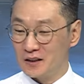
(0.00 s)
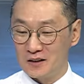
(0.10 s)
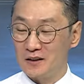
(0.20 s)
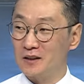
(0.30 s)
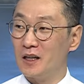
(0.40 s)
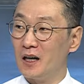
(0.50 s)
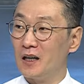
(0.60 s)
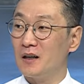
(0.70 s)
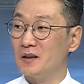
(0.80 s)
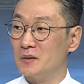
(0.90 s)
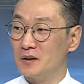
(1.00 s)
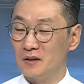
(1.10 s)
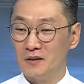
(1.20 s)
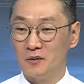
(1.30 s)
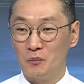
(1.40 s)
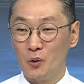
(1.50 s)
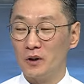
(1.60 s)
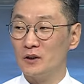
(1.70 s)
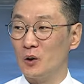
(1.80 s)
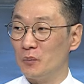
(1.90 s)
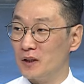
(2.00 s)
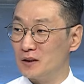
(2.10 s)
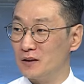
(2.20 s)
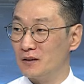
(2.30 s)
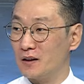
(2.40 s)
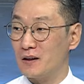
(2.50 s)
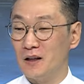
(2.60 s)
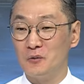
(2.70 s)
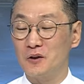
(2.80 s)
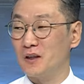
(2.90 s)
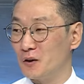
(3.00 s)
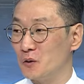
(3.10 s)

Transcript: 그 하락폭까지 더 빠진 나라가 우리나라가 네.